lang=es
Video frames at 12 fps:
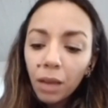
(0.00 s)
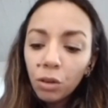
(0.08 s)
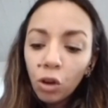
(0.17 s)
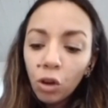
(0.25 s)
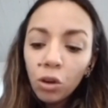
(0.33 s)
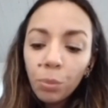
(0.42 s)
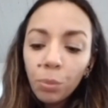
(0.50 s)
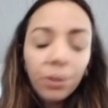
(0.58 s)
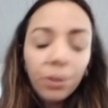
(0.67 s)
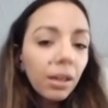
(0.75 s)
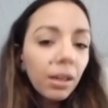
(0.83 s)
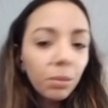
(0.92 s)
no lo puedo
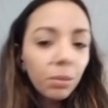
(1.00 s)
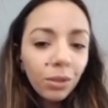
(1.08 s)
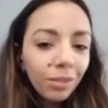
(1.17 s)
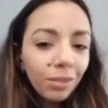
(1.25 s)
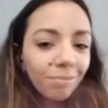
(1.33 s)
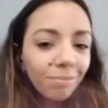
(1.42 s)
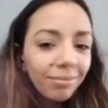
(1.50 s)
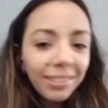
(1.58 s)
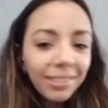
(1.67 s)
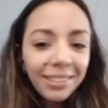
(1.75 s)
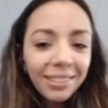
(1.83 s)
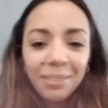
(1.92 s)
negar, como
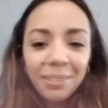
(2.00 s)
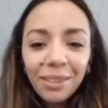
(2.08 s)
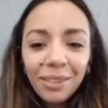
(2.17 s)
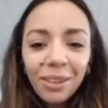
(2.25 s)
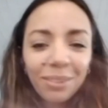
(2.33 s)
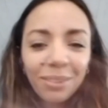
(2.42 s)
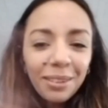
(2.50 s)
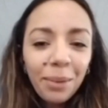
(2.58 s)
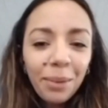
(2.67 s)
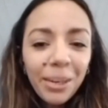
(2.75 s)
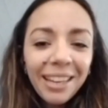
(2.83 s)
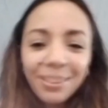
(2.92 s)
dicen las
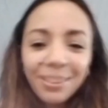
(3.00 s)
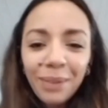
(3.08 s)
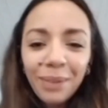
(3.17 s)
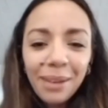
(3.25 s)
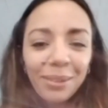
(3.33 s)
abuelas, una